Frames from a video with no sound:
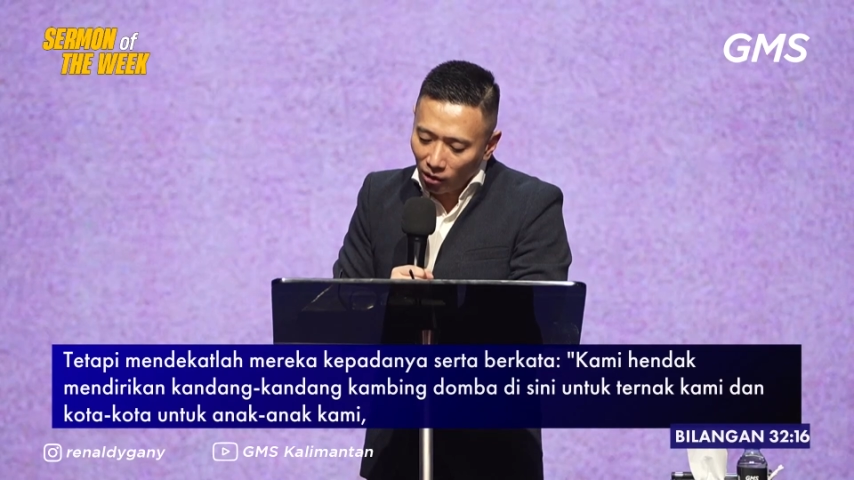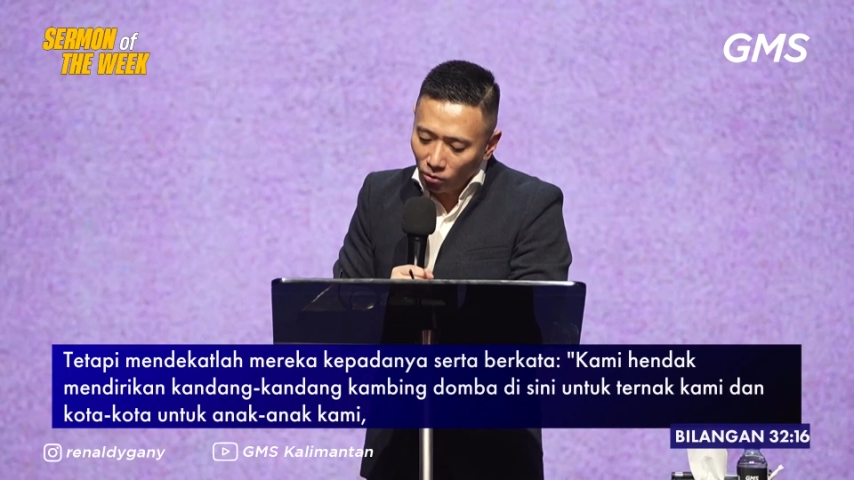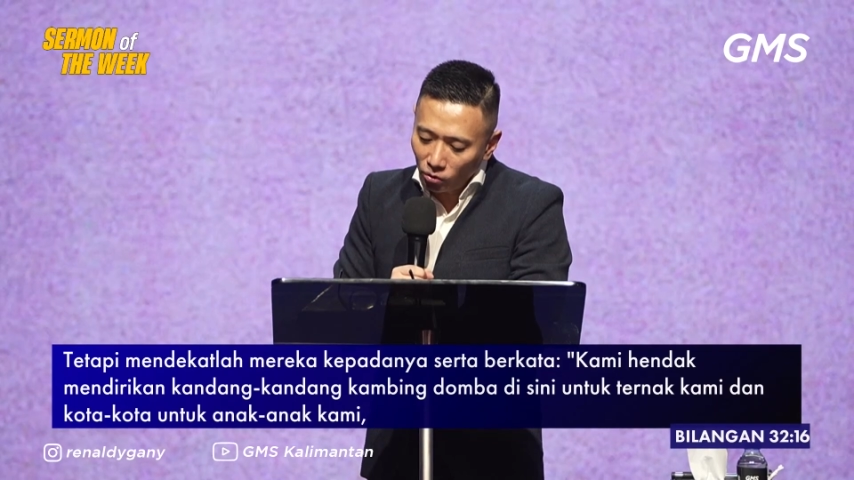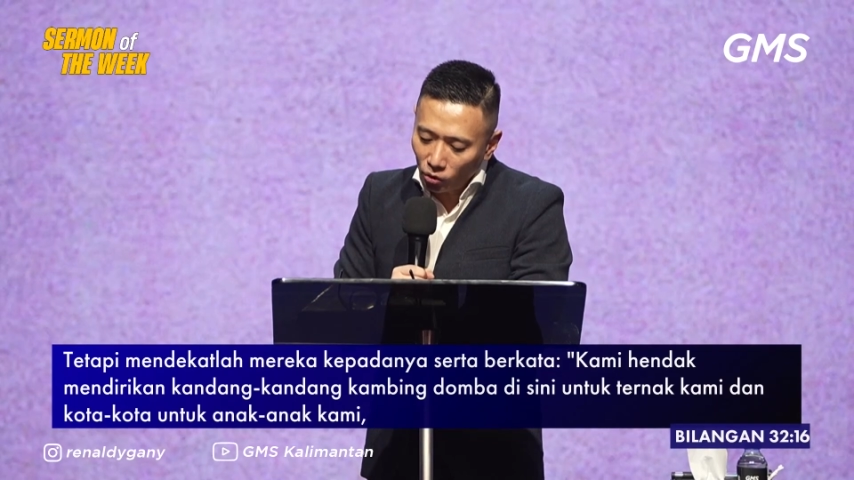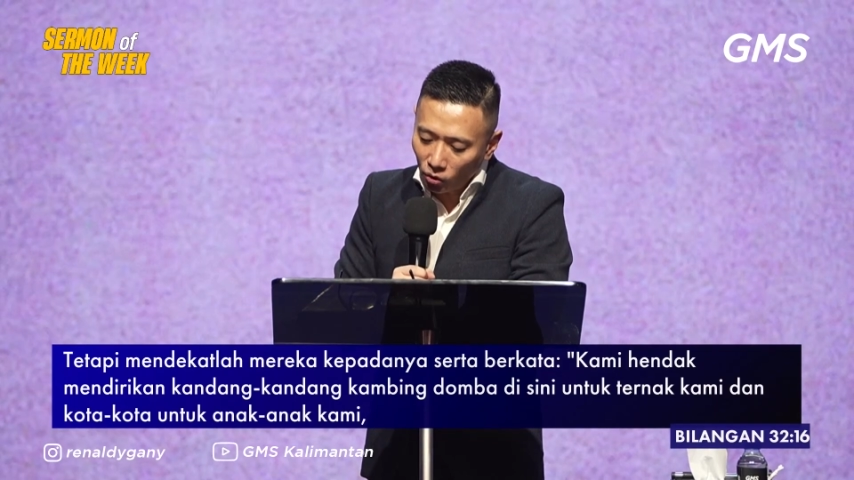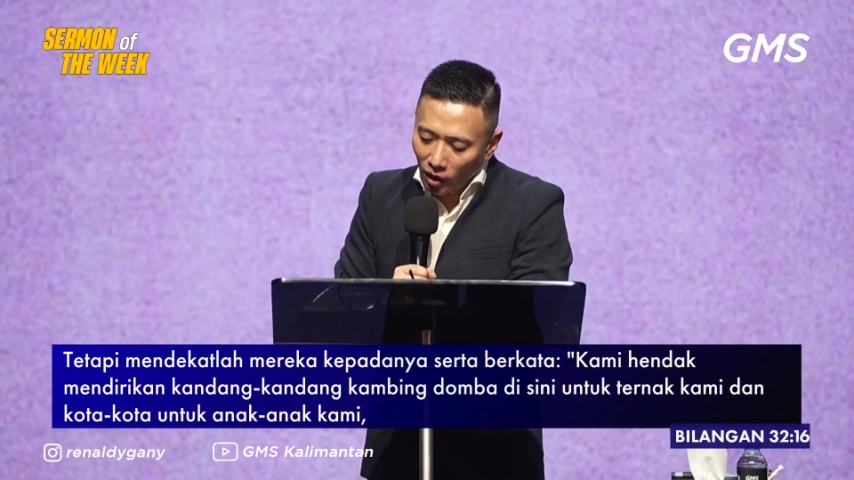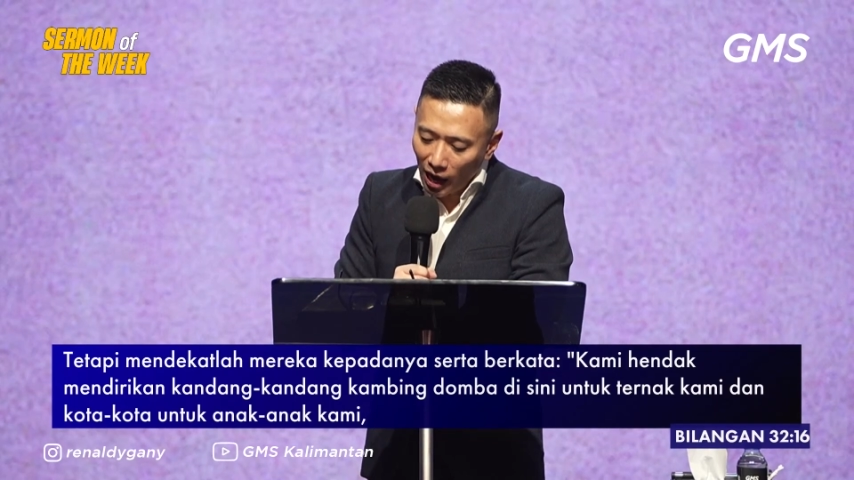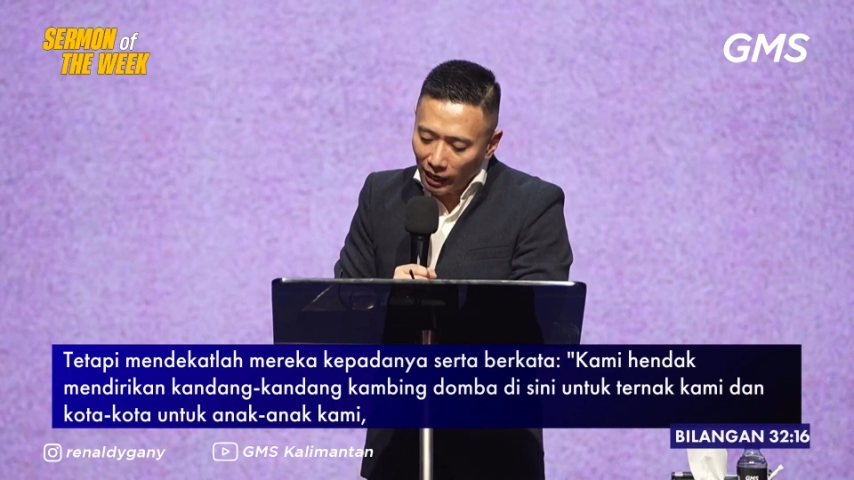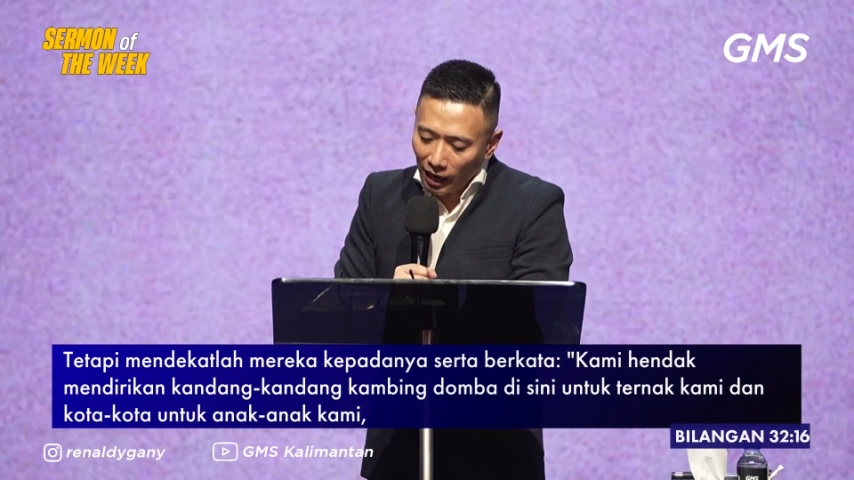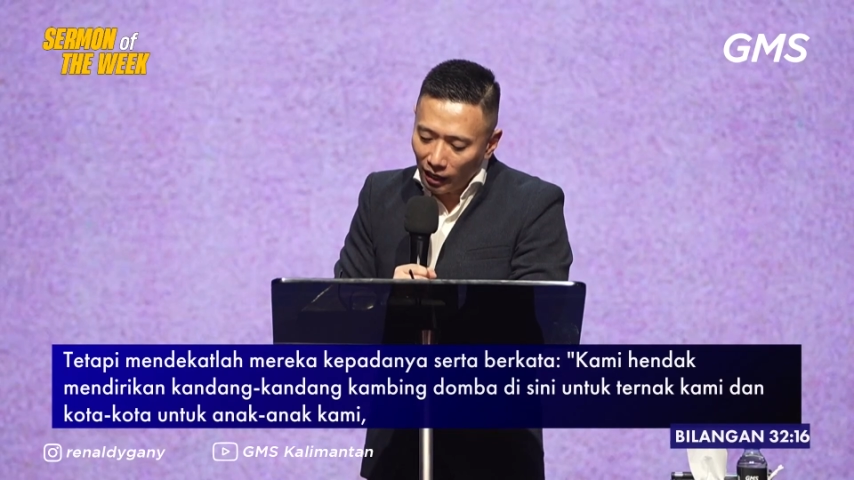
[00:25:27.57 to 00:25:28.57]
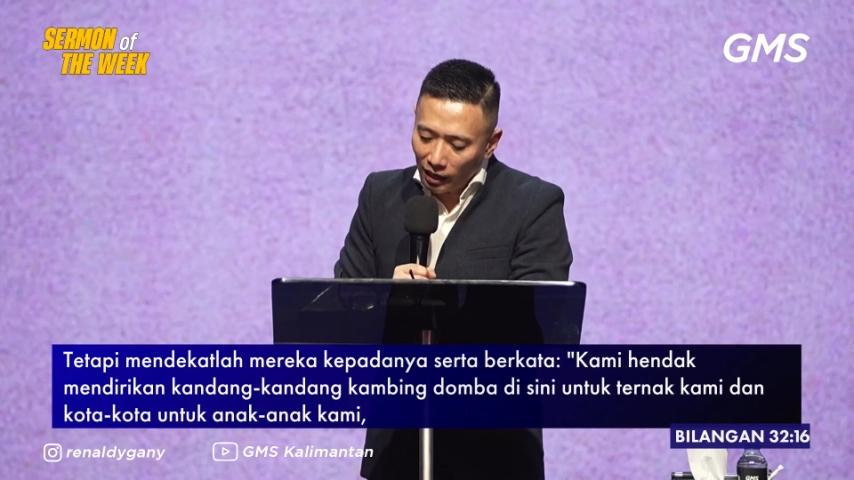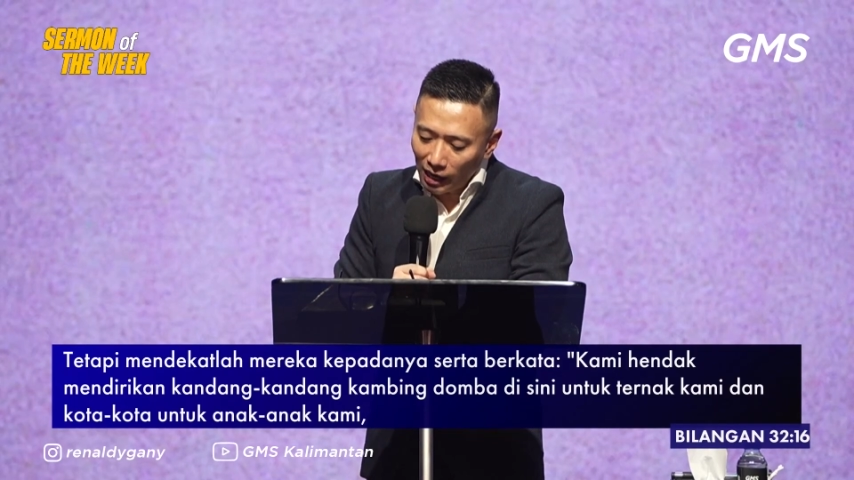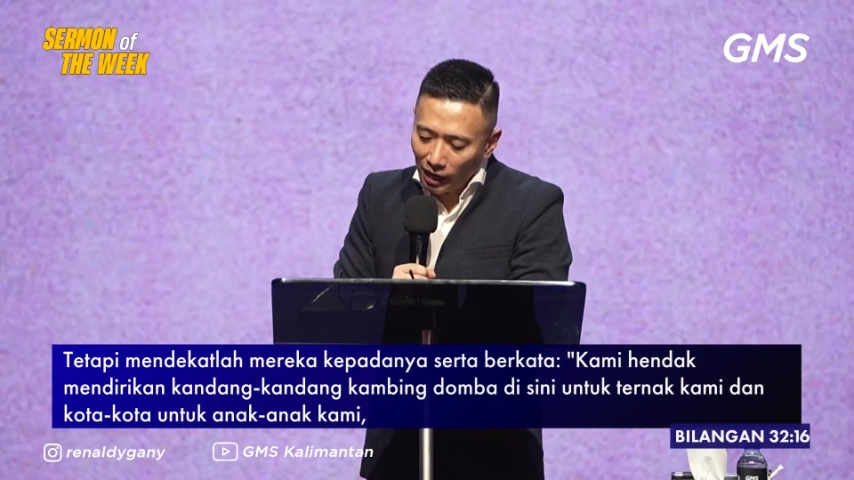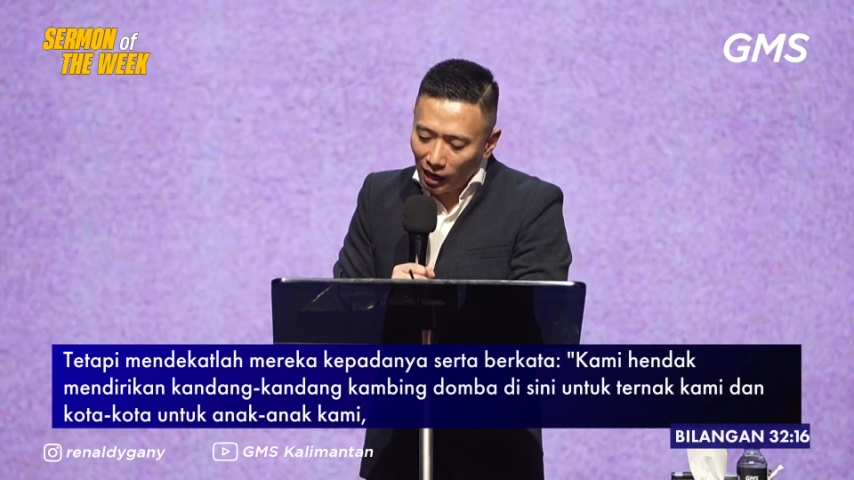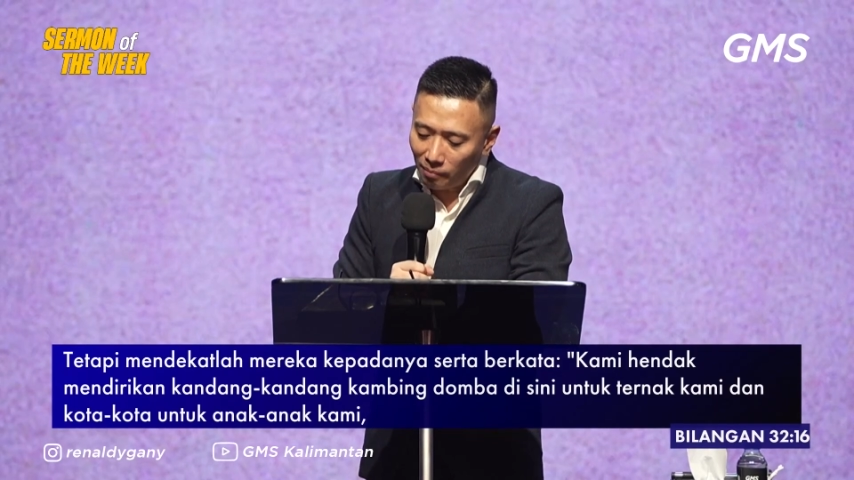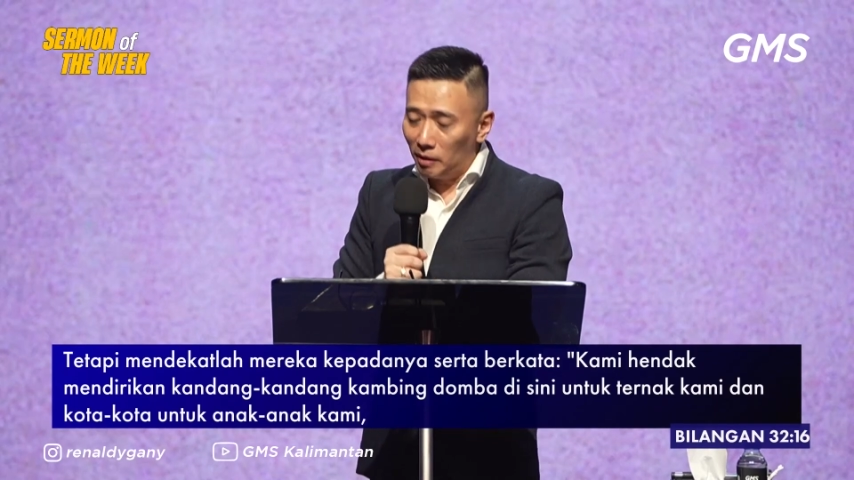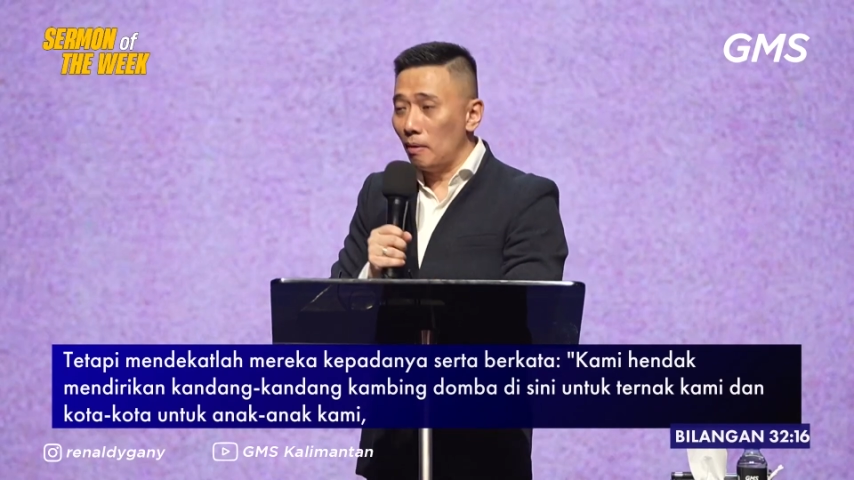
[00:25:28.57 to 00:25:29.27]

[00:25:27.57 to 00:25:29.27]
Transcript: untuk anak-anak kami.